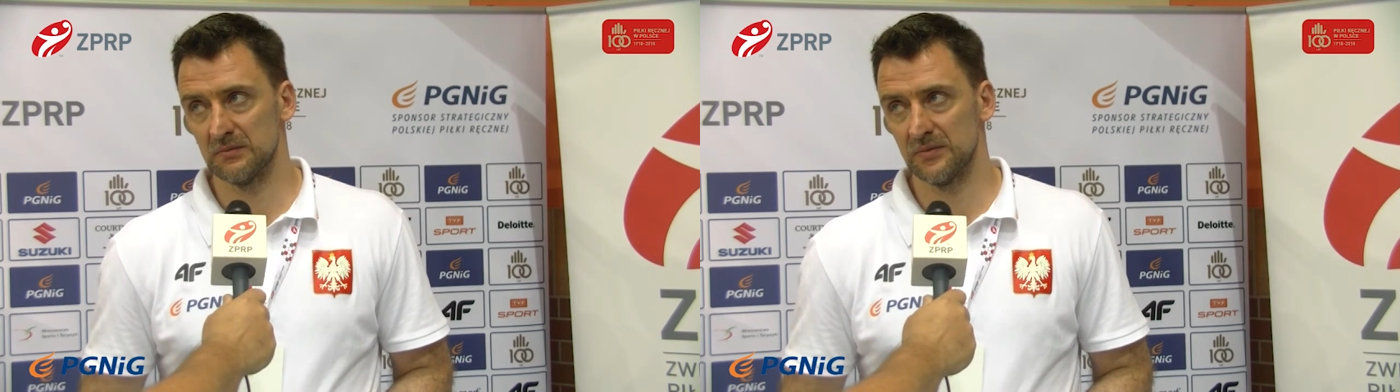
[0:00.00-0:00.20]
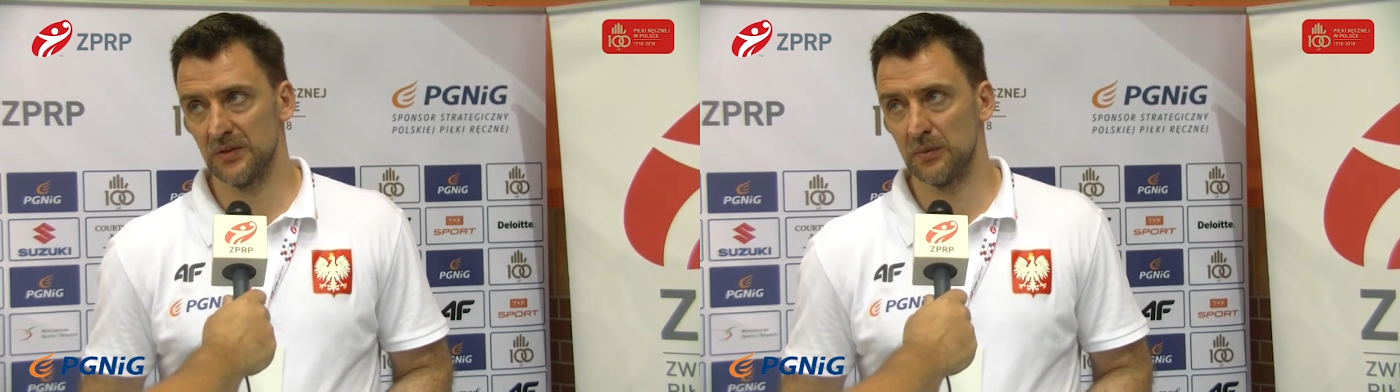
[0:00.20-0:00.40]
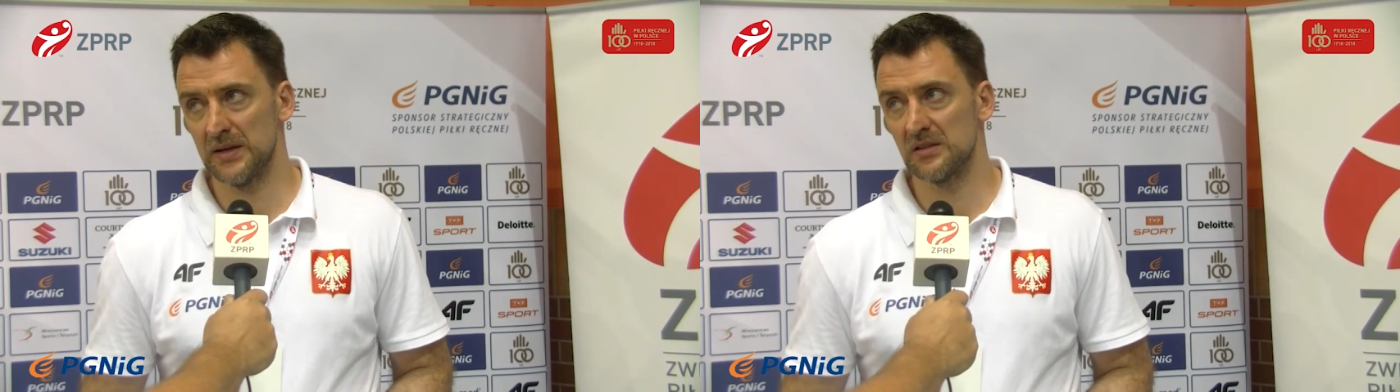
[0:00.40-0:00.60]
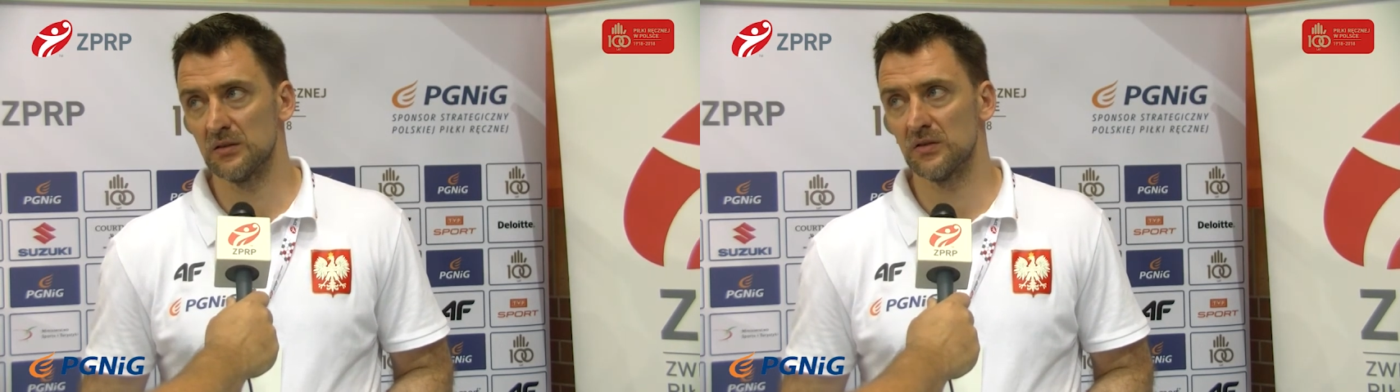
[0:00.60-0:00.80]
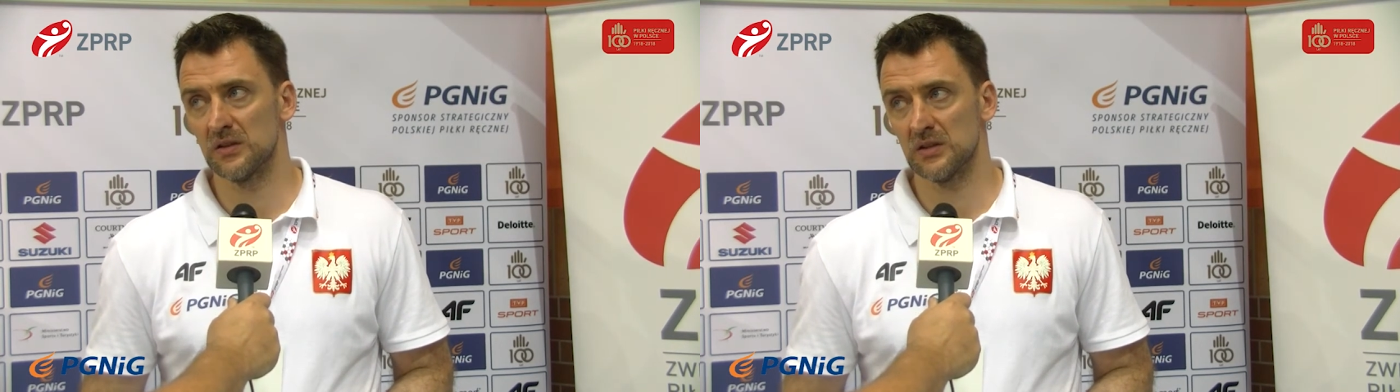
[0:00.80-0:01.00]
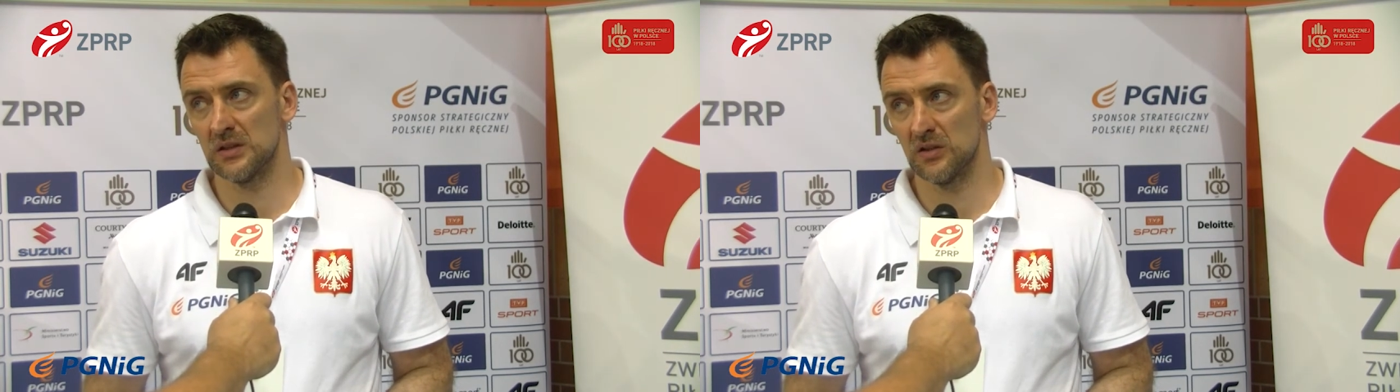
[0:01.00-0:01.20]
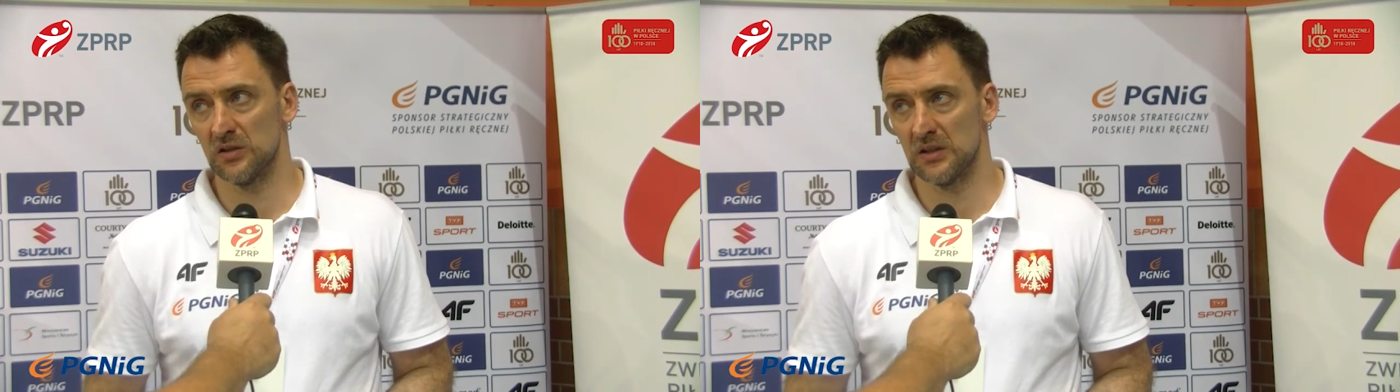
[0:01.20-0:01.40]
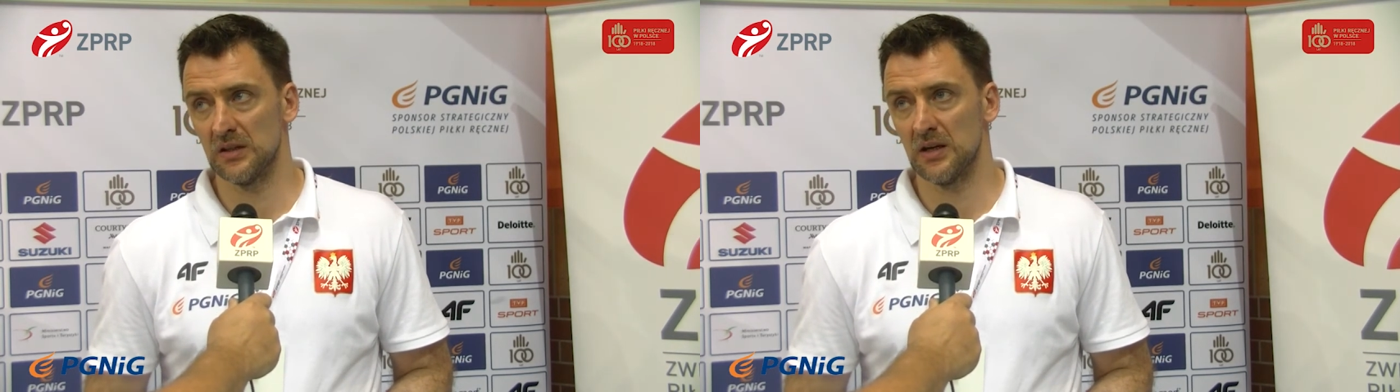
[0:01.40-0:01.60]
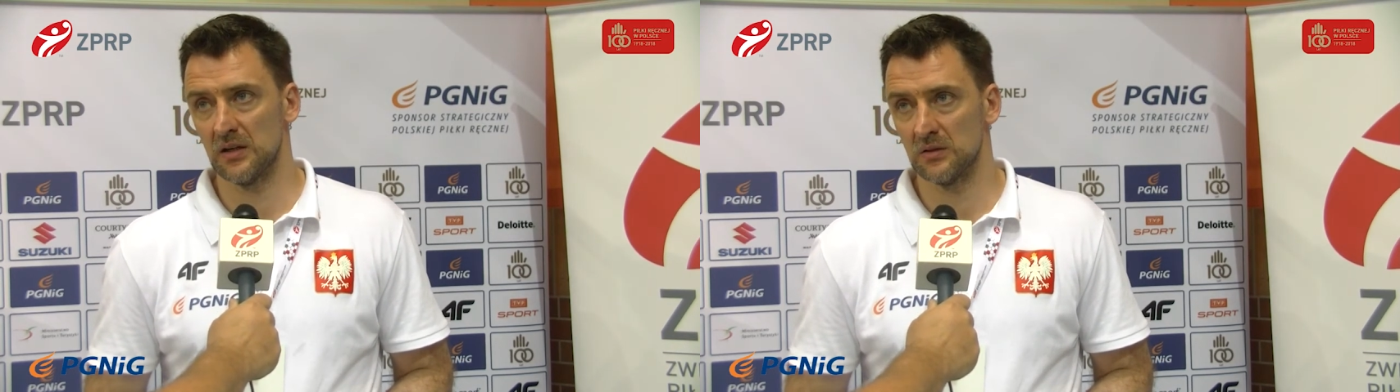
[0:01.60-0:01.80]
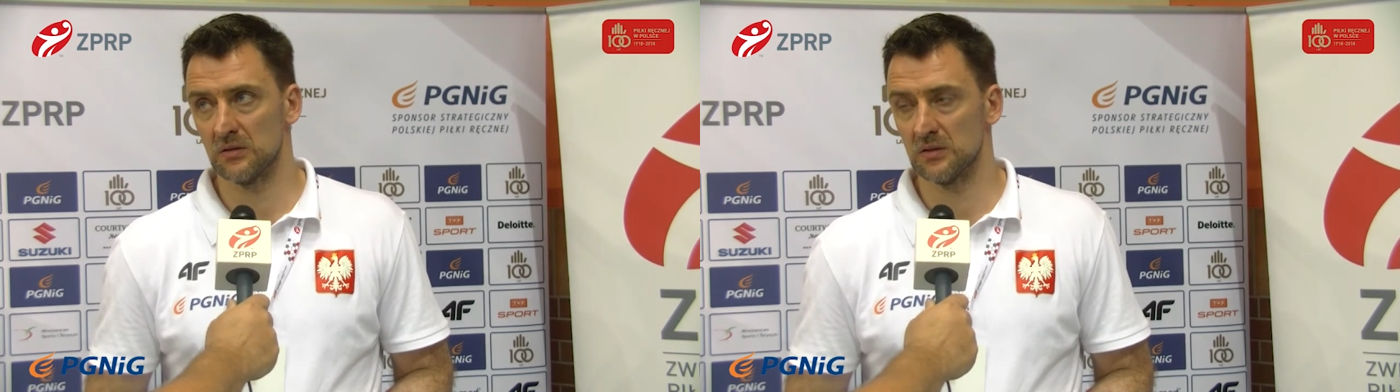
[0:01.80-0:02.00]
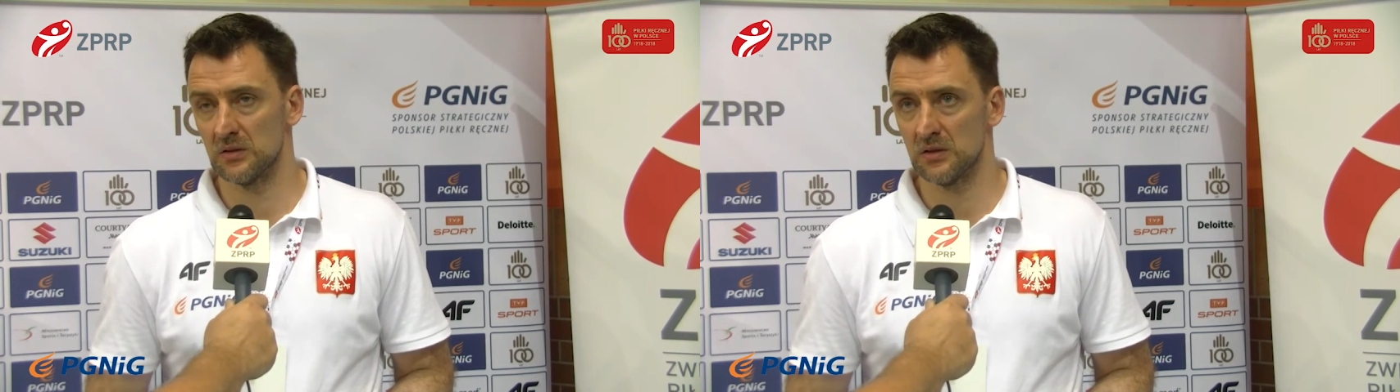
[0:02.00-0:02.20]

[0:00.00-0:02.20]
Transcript: no bardzo doświadczonego trenera, który,